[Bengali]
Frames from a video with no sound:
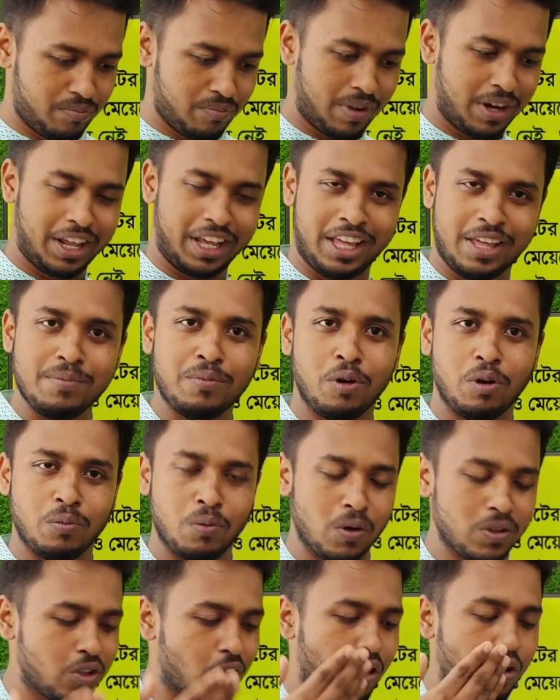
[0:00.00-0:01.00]
মানে কি
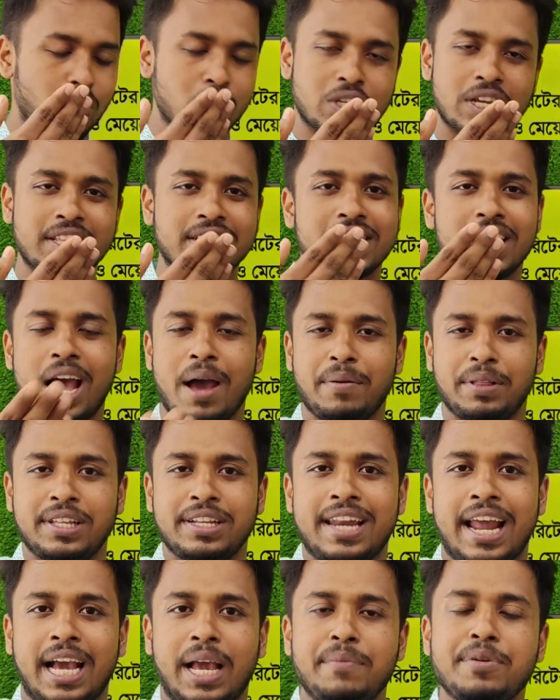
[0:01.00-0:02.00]
বলবো ধরো হচ্ছে
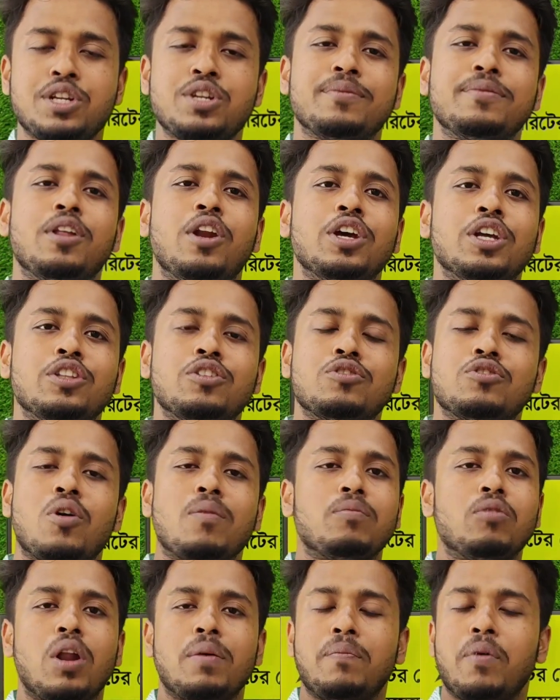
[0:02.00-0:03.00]
আমাদের ঢাকা বিশ্ববিদ্যালয়ে কিন্তু
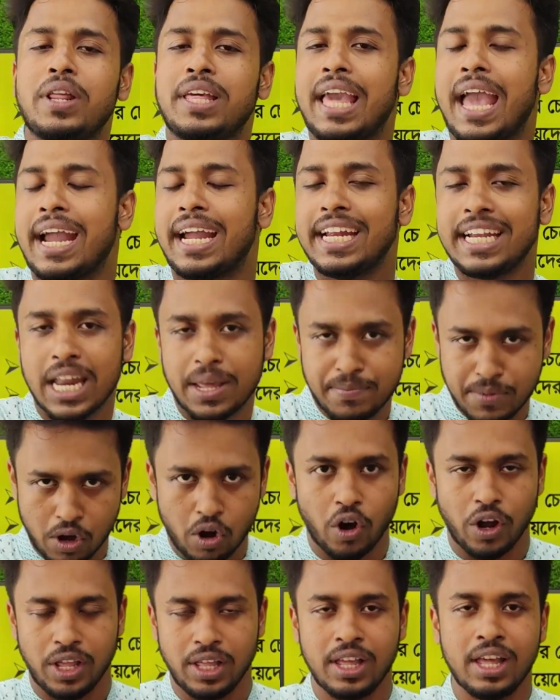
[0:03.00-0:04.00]
সবগুলো পরীক্ষা একই টাইমে
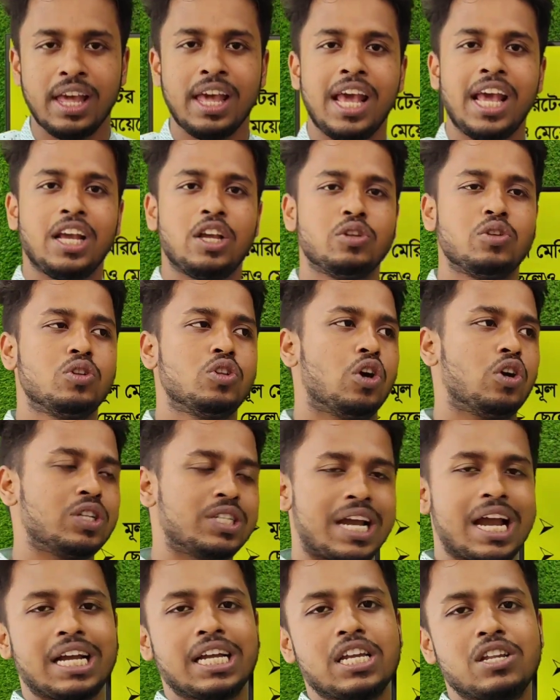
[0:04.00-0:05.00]
হয় কিন্তু ধরো
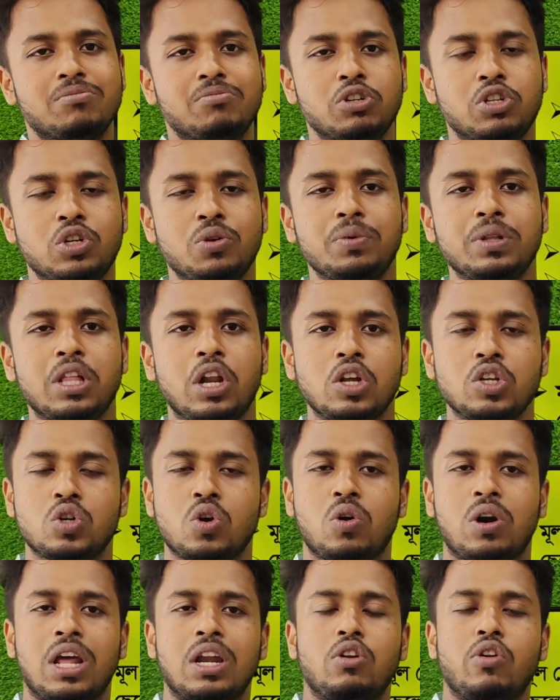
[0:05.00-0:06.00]
জাহাঙ্গীরনগর বিশ্ববিদ্যালয়ে
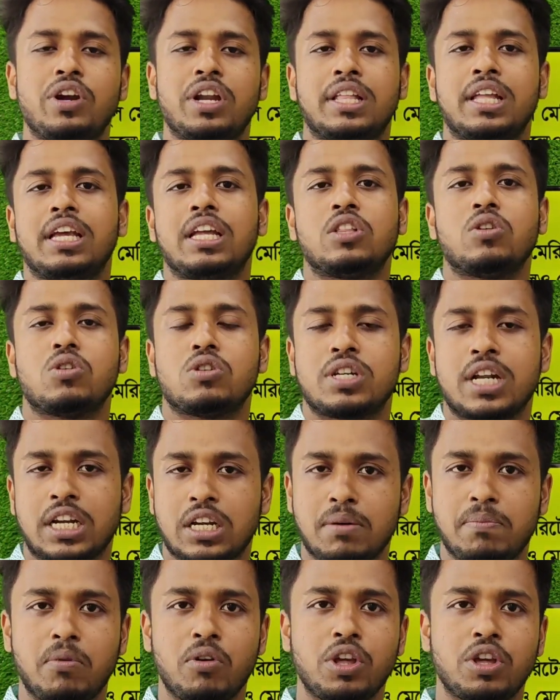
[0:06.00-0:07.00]
সকাল নয়টা থেকে দশটা
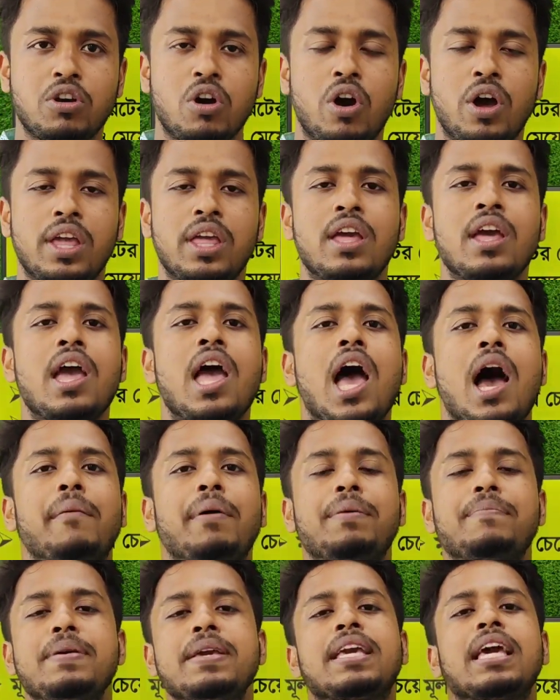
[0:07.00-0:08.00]
একটা পরীক্ষা হয়
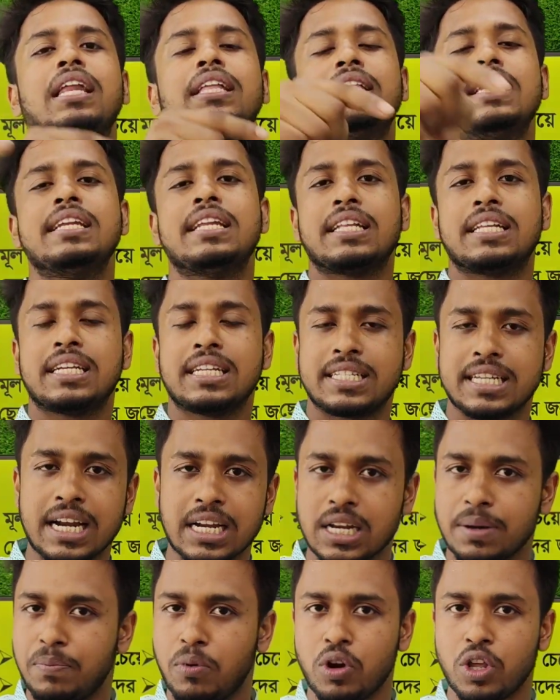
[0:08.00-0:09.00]
আবার বিকেলে তিনটা থেকে
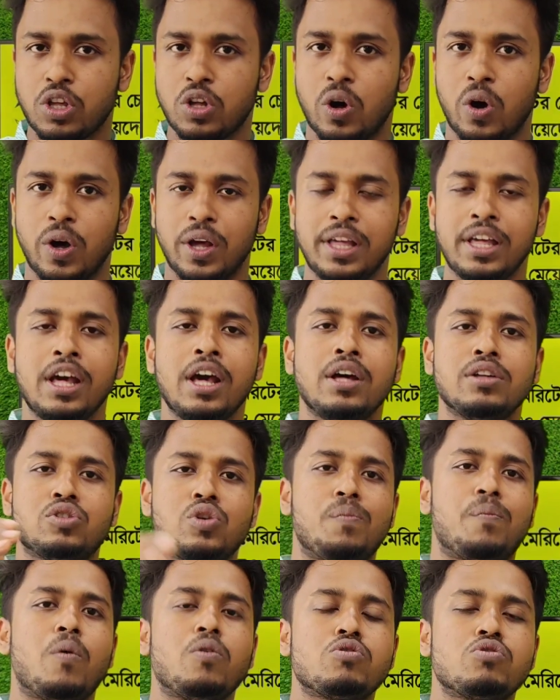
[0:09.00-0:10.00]
চারটা পরীক্ষা হয়
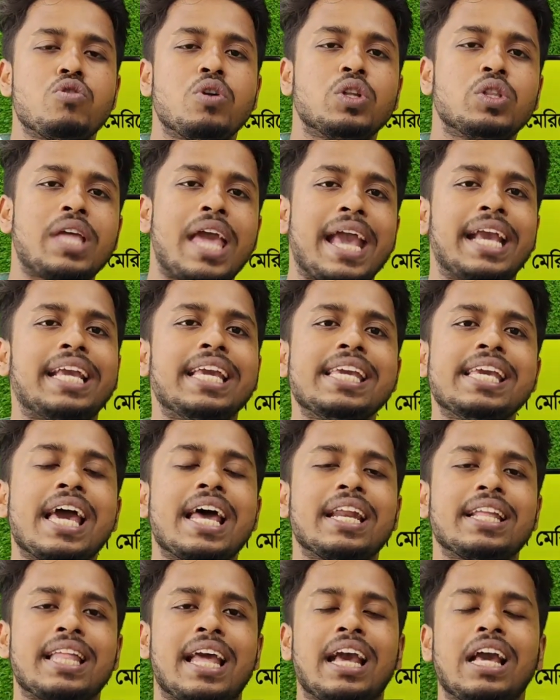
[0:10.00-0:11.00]
তো প্রশ্ন কিন্তু একই
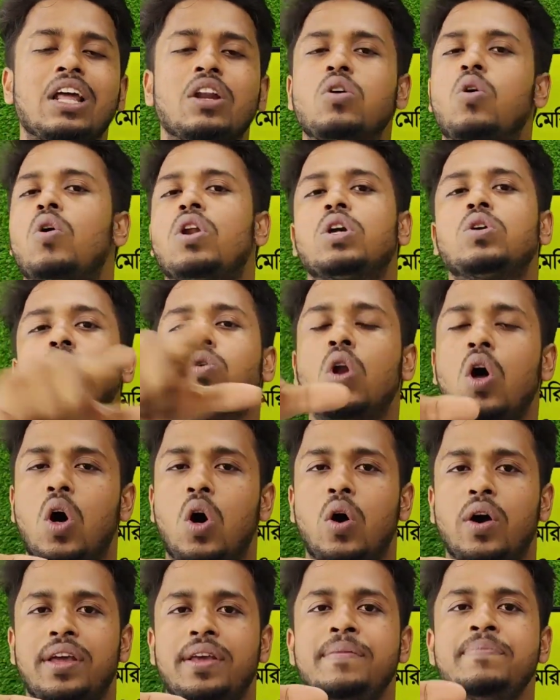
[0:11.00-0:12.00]
ইয়ারে দেখা গেলো অনেকগুলো
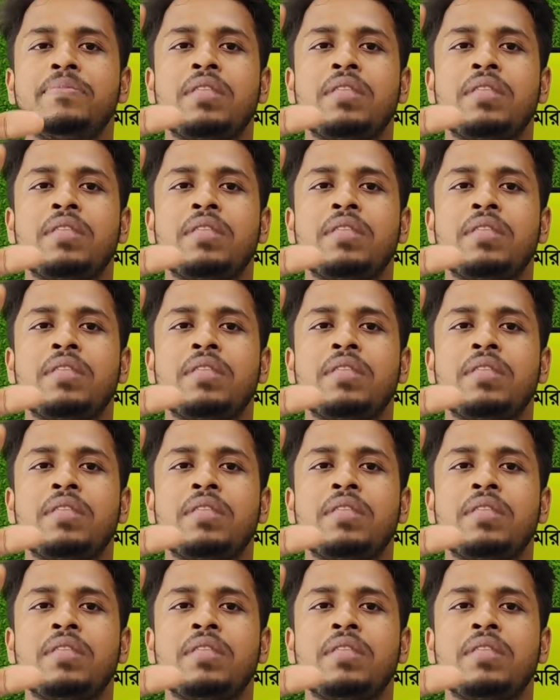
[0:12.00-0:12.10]
হয়